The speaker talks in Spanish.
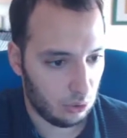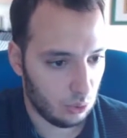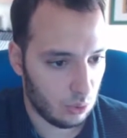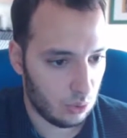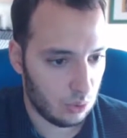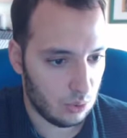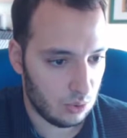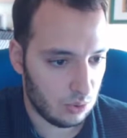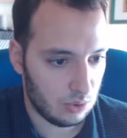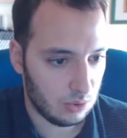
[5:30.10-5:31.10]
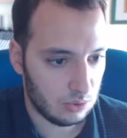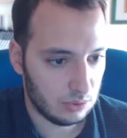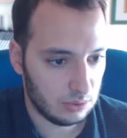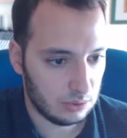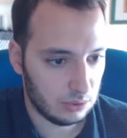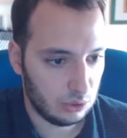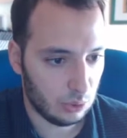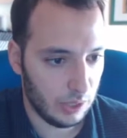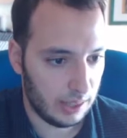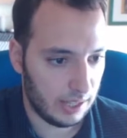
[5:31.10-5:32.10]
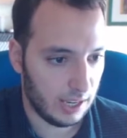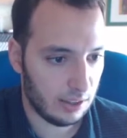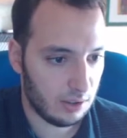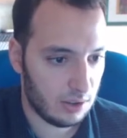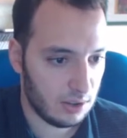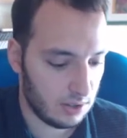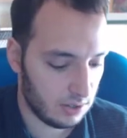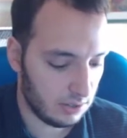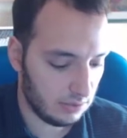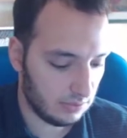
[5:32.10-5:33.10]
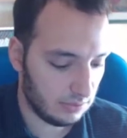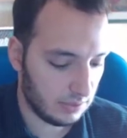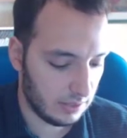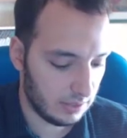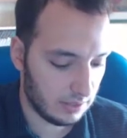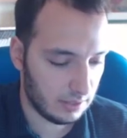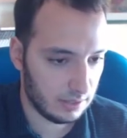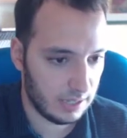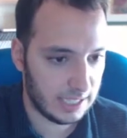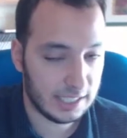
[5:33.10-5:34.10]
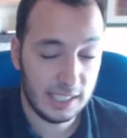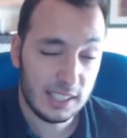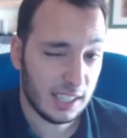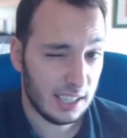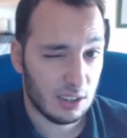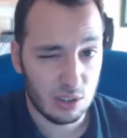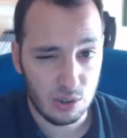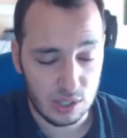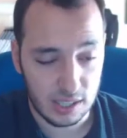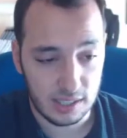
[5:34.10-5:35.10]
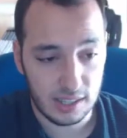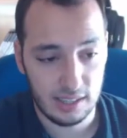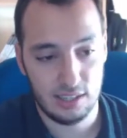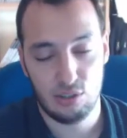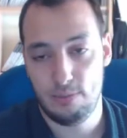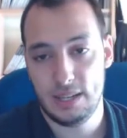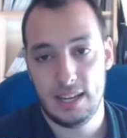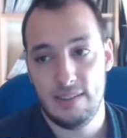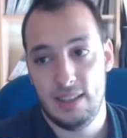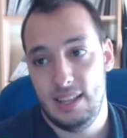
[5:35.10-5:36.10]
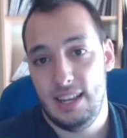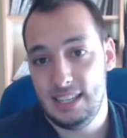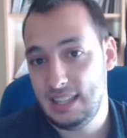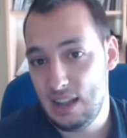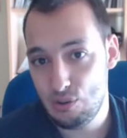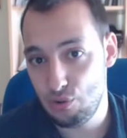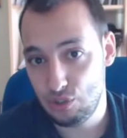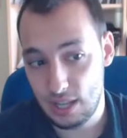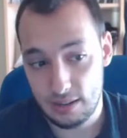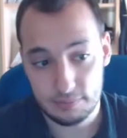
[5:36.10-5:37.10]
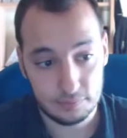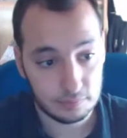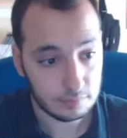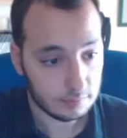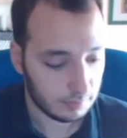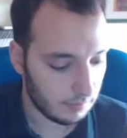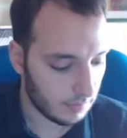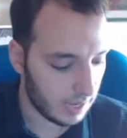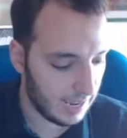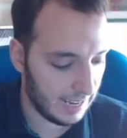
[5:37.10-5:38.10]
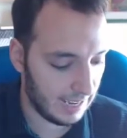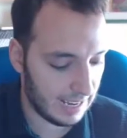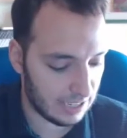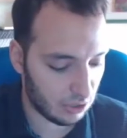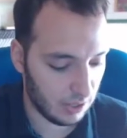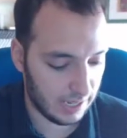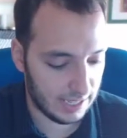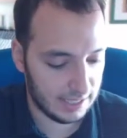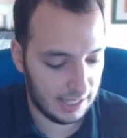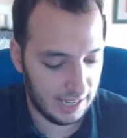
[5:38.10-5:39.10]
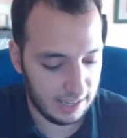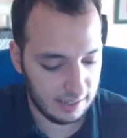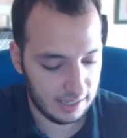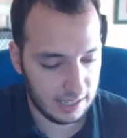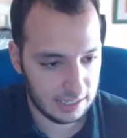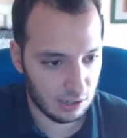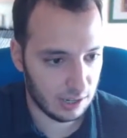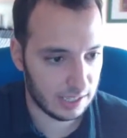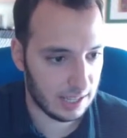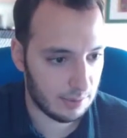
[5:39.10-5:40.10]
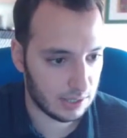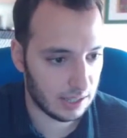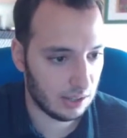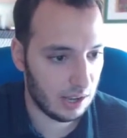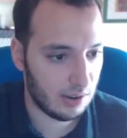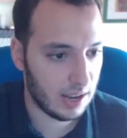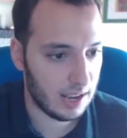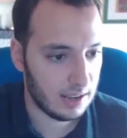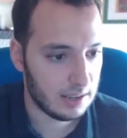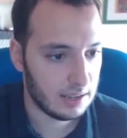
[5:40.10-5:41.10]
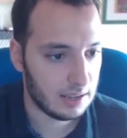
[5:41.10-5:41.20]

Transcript: tu, tu izquierdo ¿existe o no existe? Eso es básicamente, ¿está o no está? En el caso de que esté, que es lo que estamos haciendo ahora,